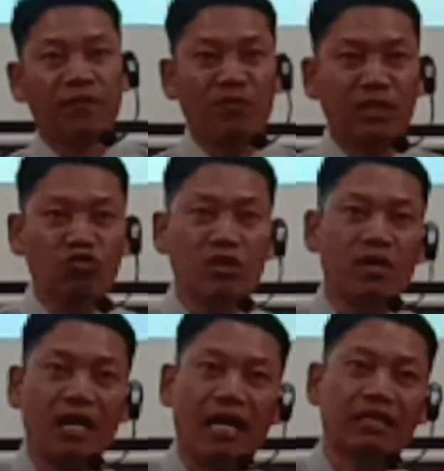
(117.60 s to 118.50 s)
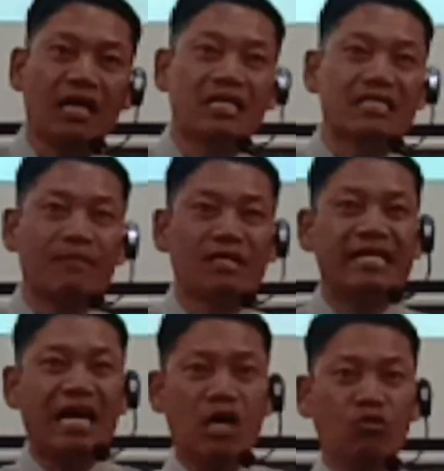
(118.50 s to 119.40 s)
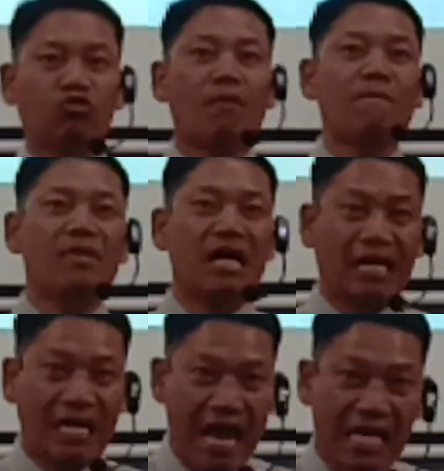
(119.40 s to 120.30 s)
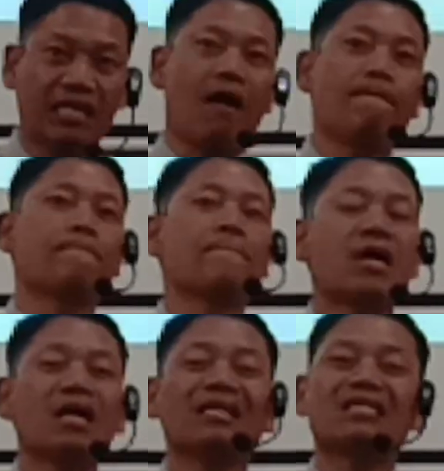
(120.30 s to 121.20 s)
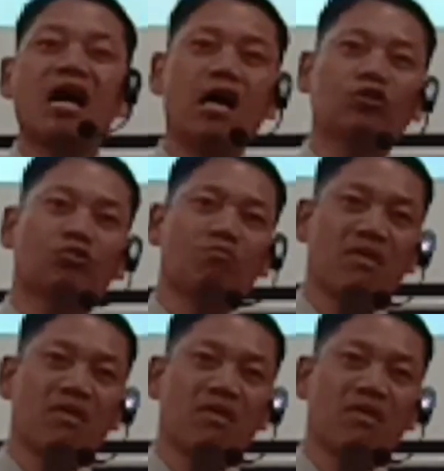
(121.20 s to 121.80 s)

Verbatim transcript: firman Tuhan berkata, Daud meratap, Daud